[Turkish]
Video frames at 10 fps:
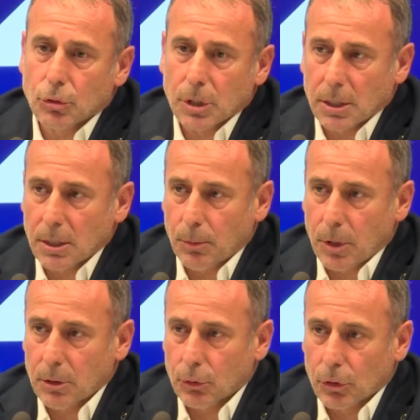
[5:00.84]
üzerinde
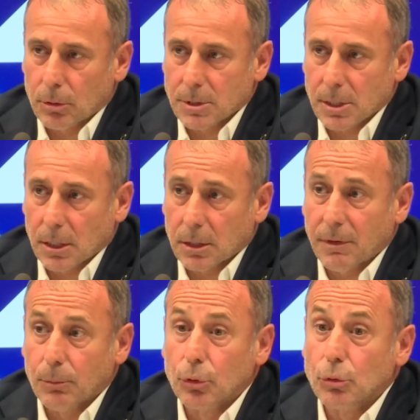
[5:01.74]
puan ortalaması
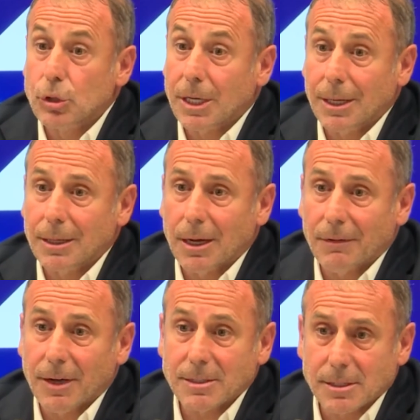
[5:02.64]
aldık ve bunun üzerine
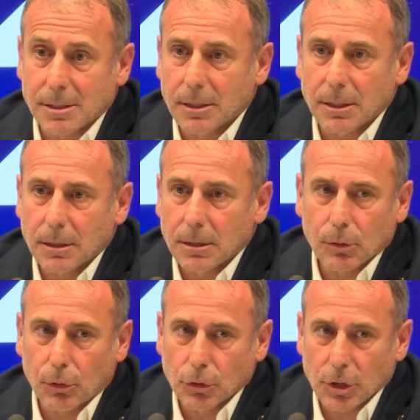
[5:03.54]
daha fazlasını
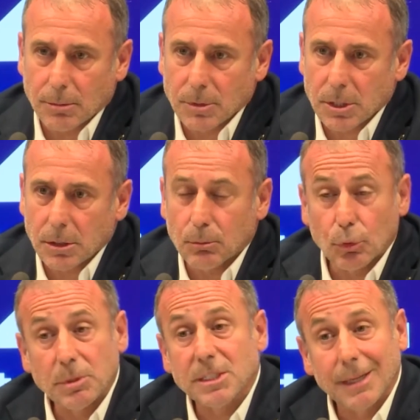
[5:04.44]
koyacağımızı,
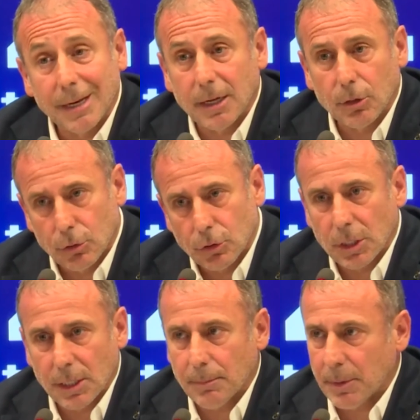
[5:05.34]
bu bizi nereye
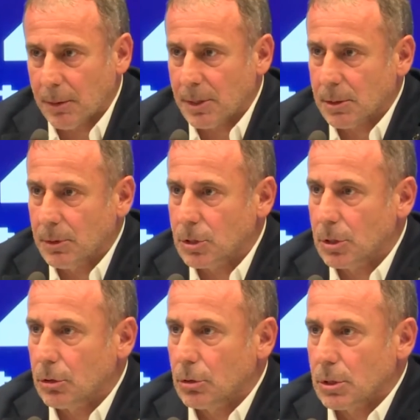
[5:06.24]
götüreceğini hep beraber zaman
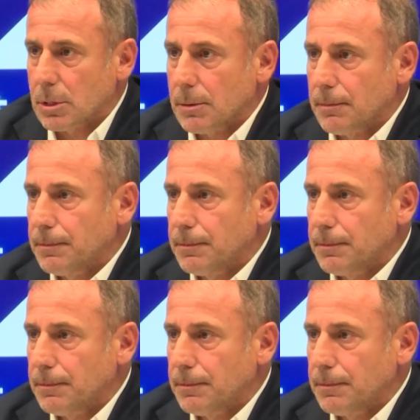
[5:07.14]
içinde göreceğiz.